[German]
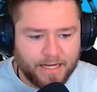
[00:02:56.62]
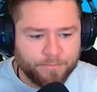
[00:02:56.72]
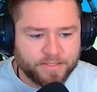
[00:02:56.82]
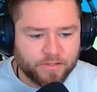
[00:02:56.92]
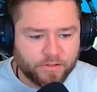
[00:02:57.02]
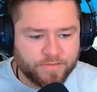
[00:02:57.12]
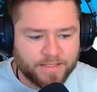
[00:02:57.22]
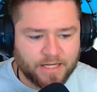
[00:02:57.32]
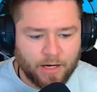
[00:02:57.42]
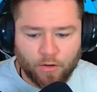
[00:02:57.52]

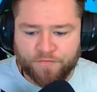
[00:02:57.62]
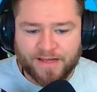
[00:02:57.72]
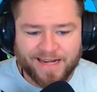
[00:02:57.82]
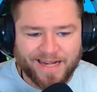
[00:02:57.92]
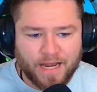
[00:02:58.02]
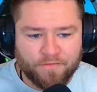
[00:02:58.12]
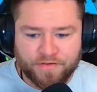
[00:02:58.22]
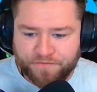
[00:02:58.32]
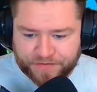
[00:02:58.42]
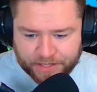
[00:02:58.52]
beziehungsweise auf
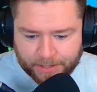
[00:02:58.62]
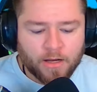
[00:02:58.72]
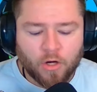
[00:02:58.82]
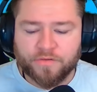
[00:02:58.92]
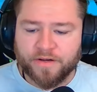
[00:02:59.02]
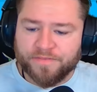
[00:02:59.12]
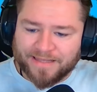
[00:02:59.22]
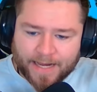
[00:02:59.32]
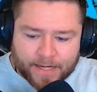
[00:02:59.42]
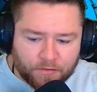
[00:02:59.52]
Level 4. Und wenn wir
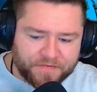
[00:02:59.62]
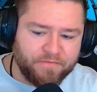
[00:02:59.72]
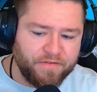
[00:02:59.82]
den auf Level